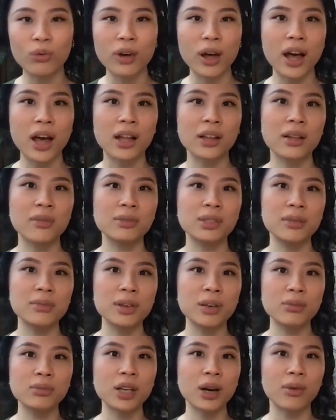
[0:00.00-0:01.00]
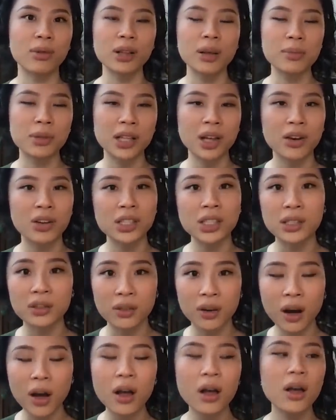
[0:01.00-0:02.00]
và thậm chí mình cũng chẳng quan tâm người ta nói gì
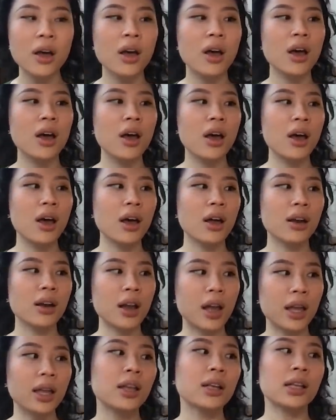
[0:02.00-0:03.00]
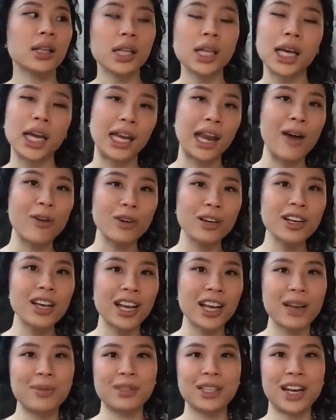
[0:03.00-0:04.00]
nữa đấy thì cái đạo
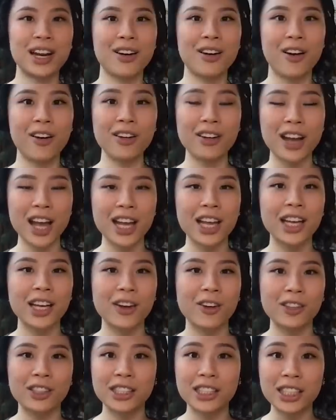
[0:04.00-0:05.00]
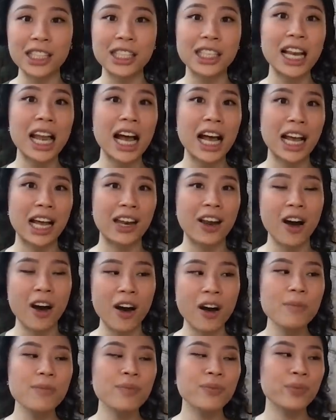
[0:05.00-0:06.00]
đức nghề nghiệp chị đang nói ở đây nó chính là cái
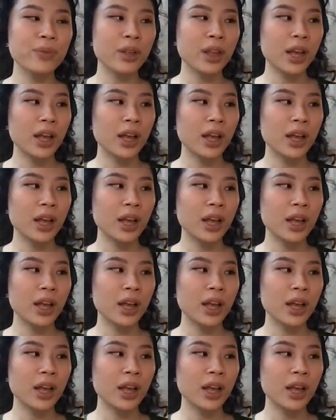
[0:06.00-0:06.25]
đó